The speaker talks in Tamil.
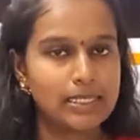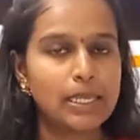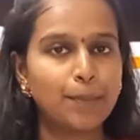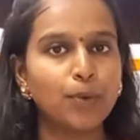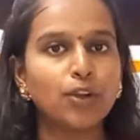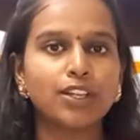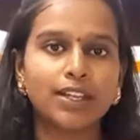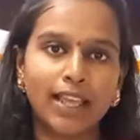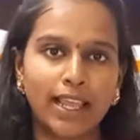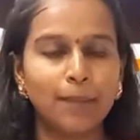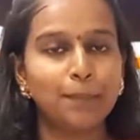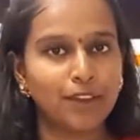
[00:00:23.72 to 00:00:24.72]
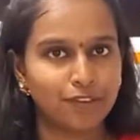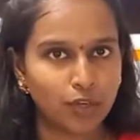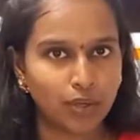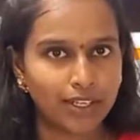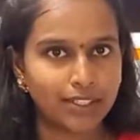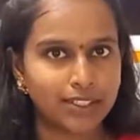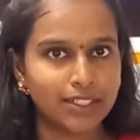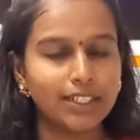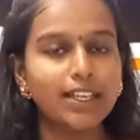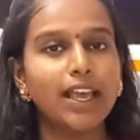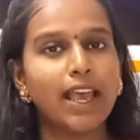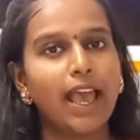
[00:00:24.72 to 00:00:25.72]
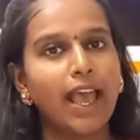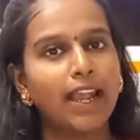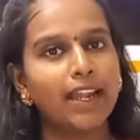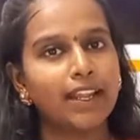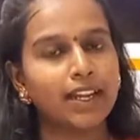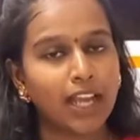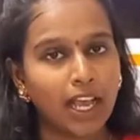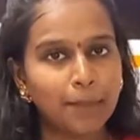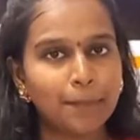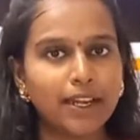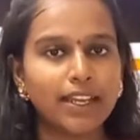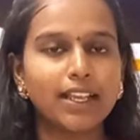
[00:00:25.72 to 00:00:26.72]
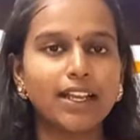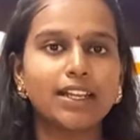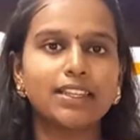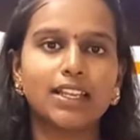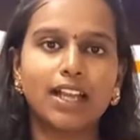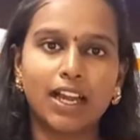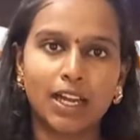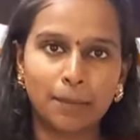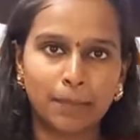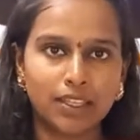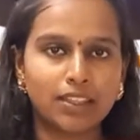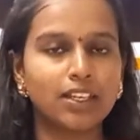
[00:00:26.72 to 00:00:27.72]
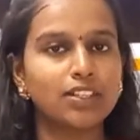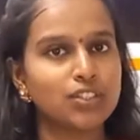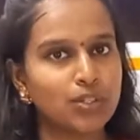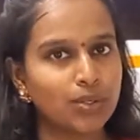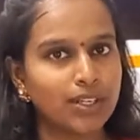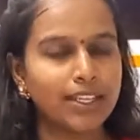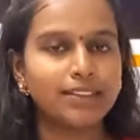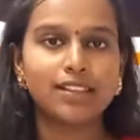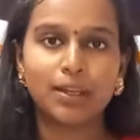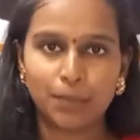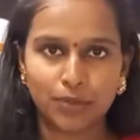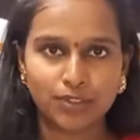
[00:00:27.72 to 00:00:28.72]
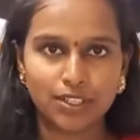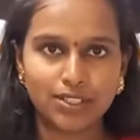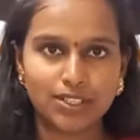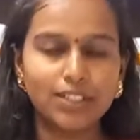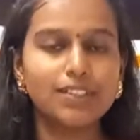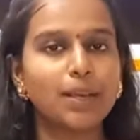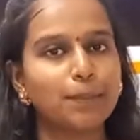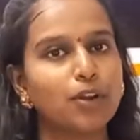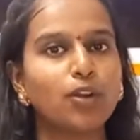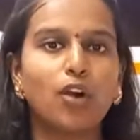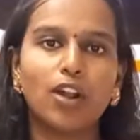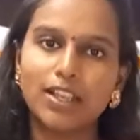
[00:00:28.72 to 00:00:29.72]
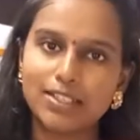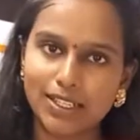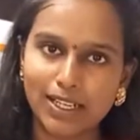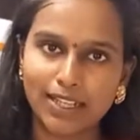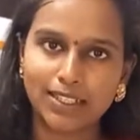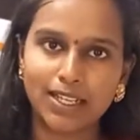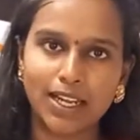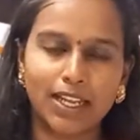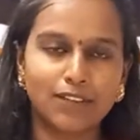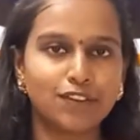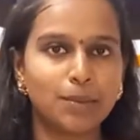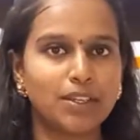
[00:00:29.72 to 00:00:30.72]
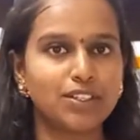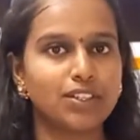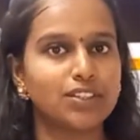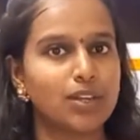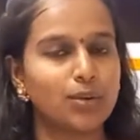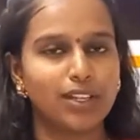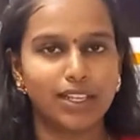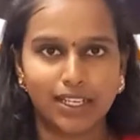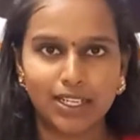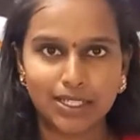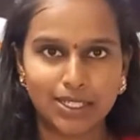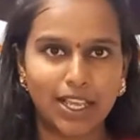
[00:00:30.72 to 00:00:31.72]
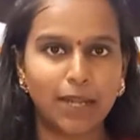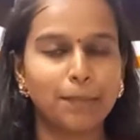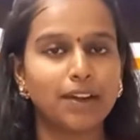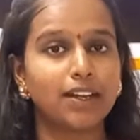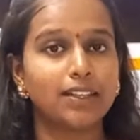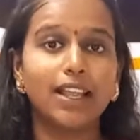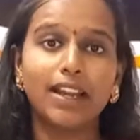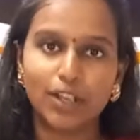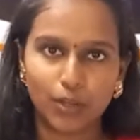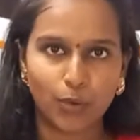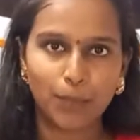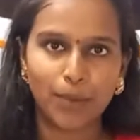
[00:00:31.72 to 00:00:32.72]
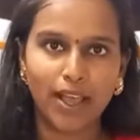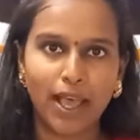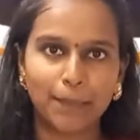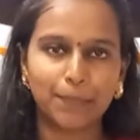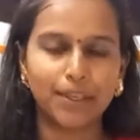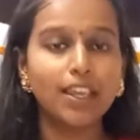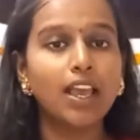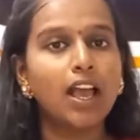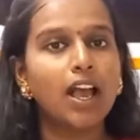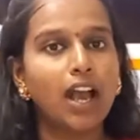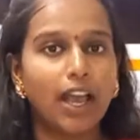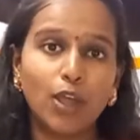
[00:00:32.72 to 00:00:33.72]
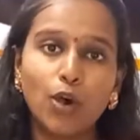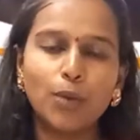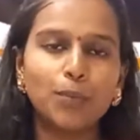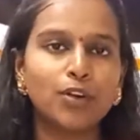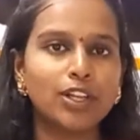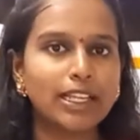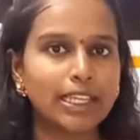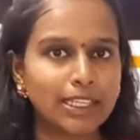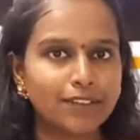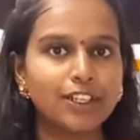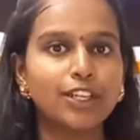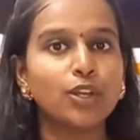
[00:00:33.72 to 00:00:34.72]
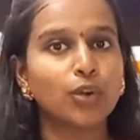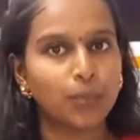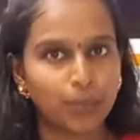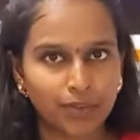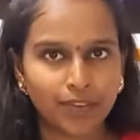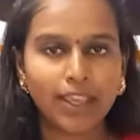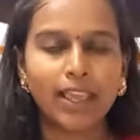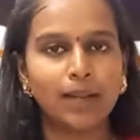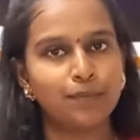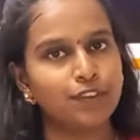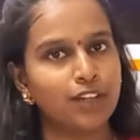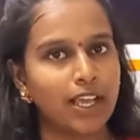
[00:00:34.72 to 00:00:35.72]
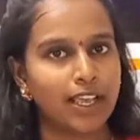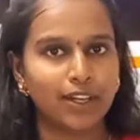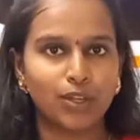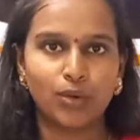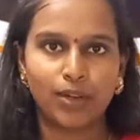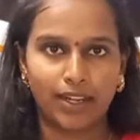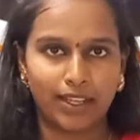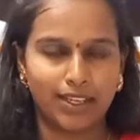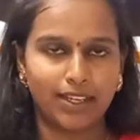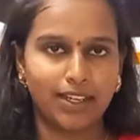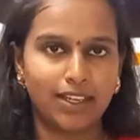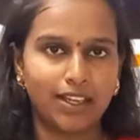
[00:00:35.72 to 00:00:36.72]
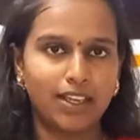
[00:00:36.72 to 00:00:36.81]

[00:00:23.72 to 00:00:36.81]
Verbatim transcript: சப்போர்ட் அண்ட் ஹெல்ப் எவ்வளோ இருந்தது அண்டு நான் படிக்கிறதுக்கான மெத்தட்ஸ் ருட்டீன்ஸ் அண்ட் ப்ரொசீஜர்ஸ் அப்புறம் காலேஜ் ரிலேட்டடான இன்ஃபர்மேஷன்ஸை உங்களுக்கு ஷேர் பண்ணுறதுல எனக்கு ரொம்ப ஹாப்பி ஐ ஹோப் உங்களுக்கு இந்த வீடியோ ரொம்பவே ஹெல்ப்ஃபுல்லாக இருக்கும்னு நினைக்கிறேன்